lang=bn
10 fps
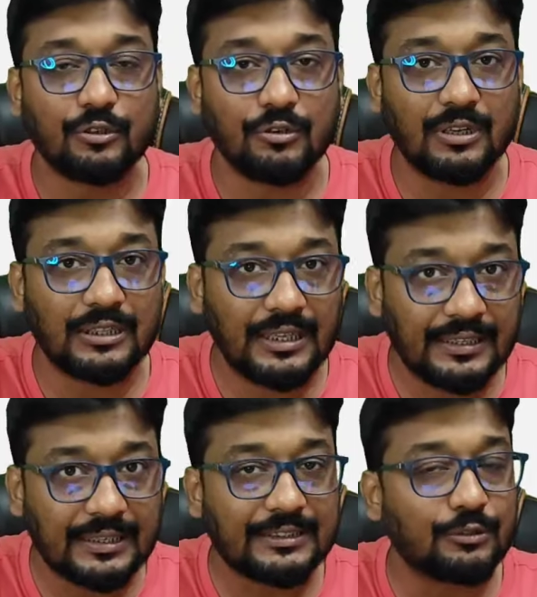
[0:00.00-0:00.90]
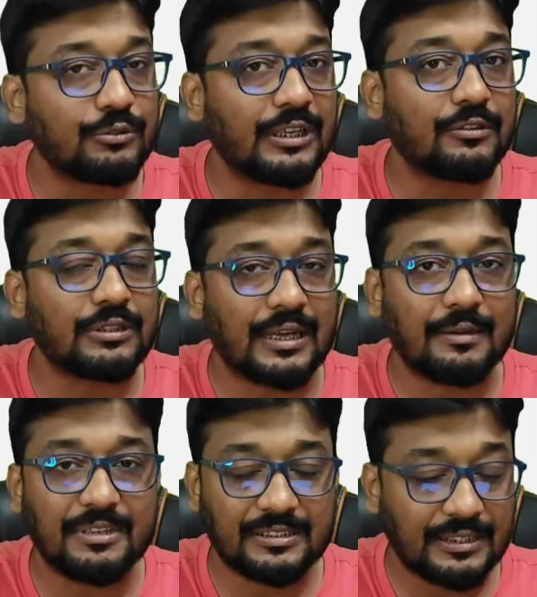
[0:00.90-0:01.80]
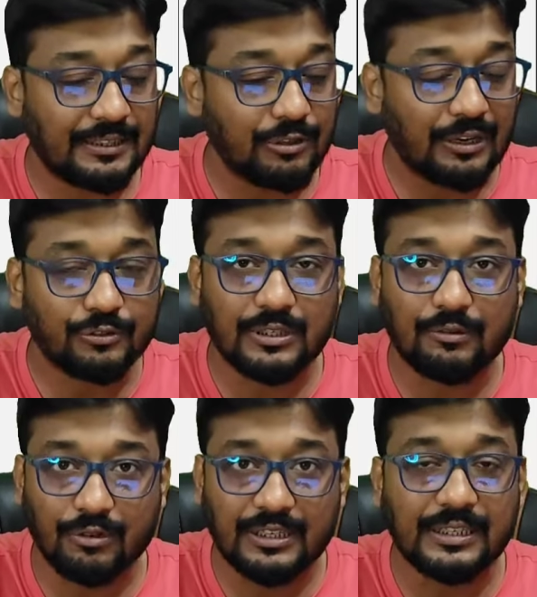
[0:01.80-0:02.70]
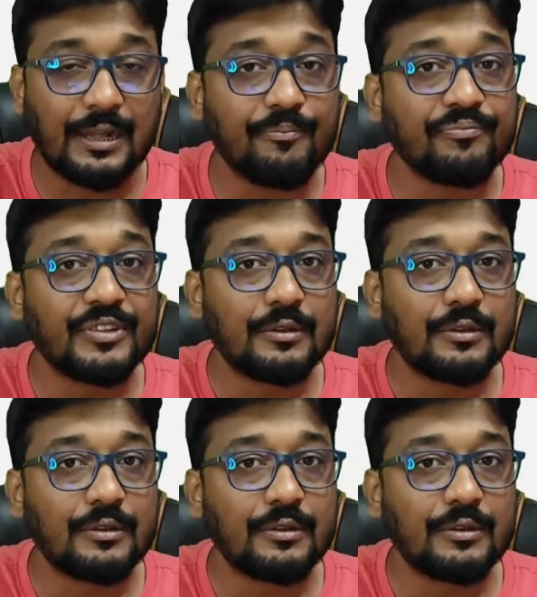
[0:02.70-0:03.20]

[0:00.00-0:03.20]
তো এটা যেহেতু এলো তাই আপনাদের সাথে একটু আলোচনা করে নিলাম